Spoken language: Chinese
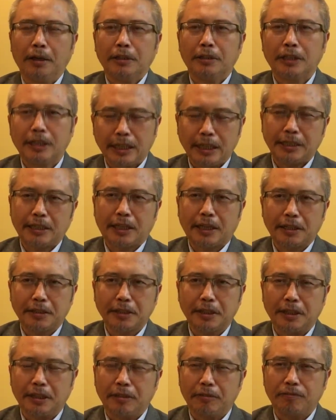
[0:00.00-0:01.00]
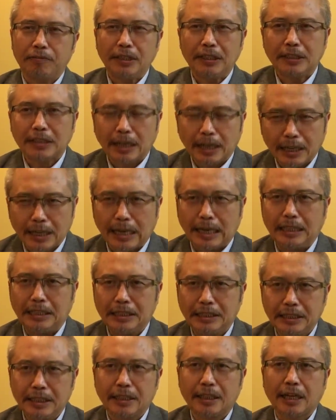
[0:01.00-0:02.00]
今天讲到这里，非常感
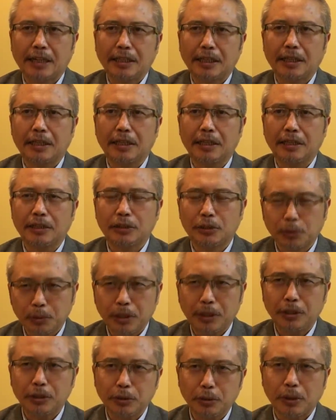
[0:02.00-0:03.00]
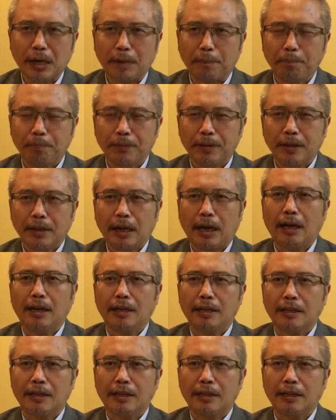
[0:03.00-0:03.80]
谢大家的收听收看啊！